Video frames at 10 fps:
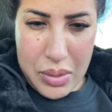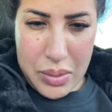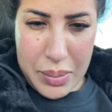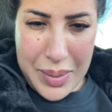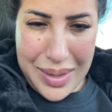
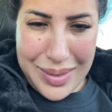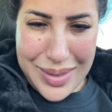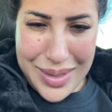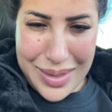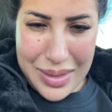جو ما
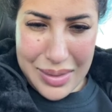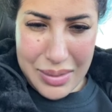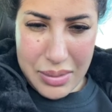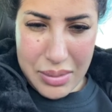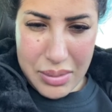يديل
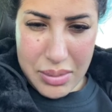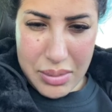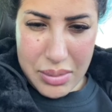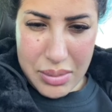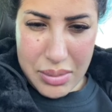
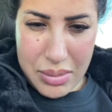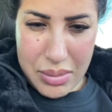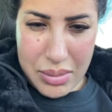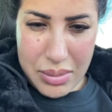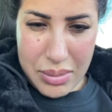
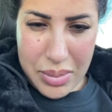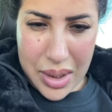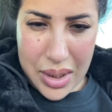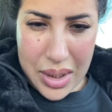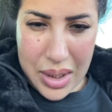
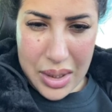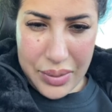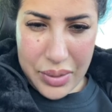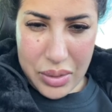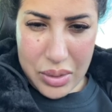بغيت
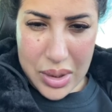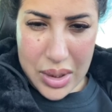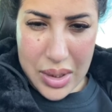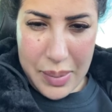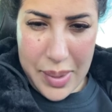الخلف
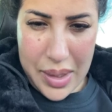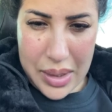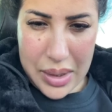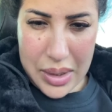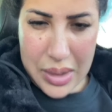تنوض ليا
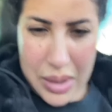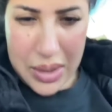بحالك